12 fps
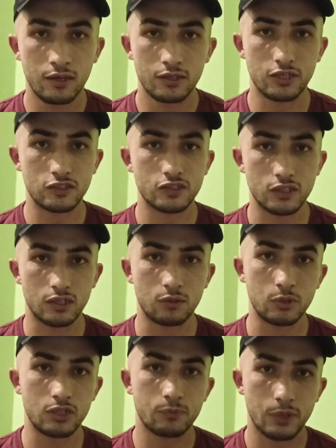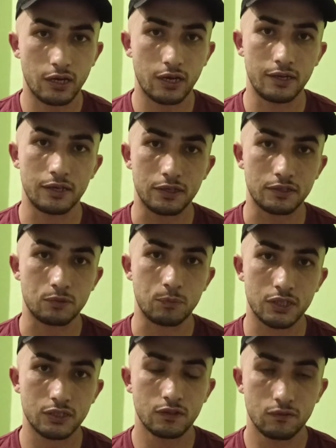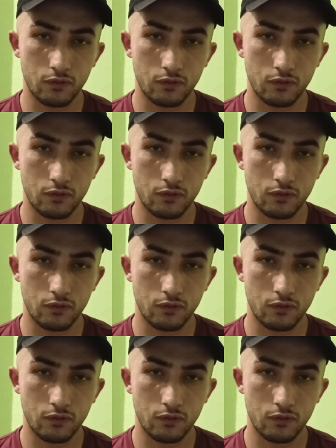yaşanılabilir bir hale getirmek.